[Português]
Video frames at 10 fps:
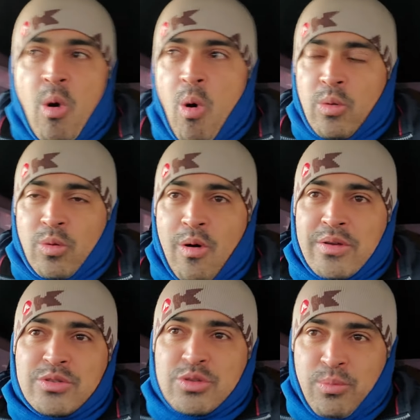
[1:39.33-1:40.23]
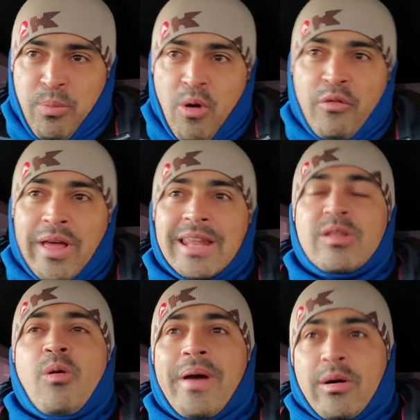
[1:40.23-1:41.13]
O nosso povo ele
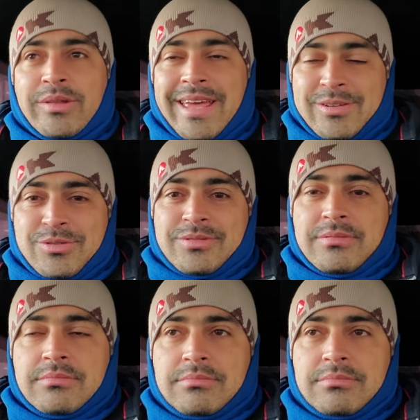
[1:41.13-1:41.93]
não é honesto.